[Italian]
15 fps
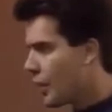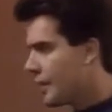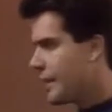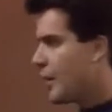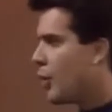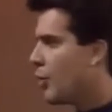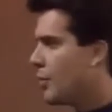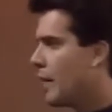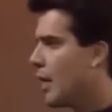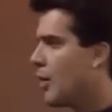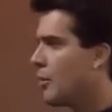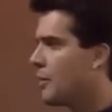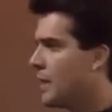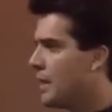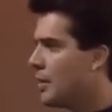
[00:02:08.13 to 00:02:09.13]
Anche perché
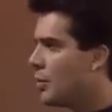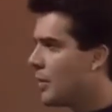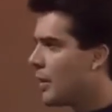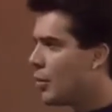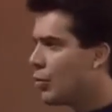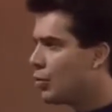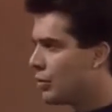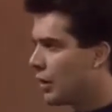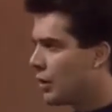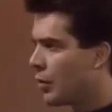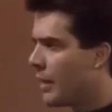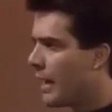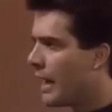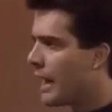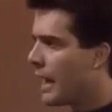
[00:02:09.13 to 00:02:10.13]
sai benissimo che a me non
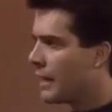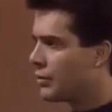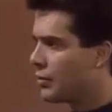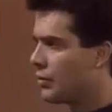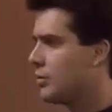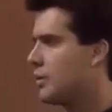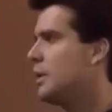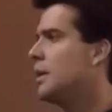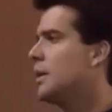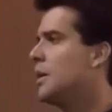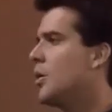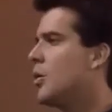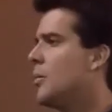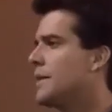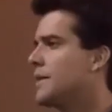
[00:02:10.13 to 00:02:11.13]
interessa
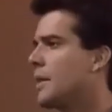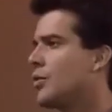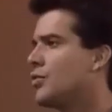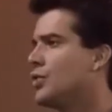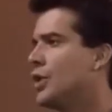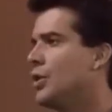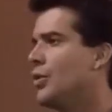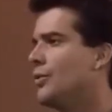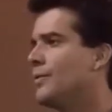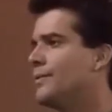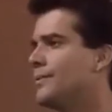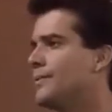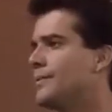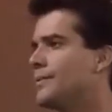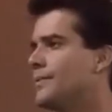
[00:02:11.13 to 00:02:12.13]
affatto parlare con
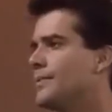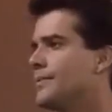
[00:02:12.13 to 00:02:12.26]
te.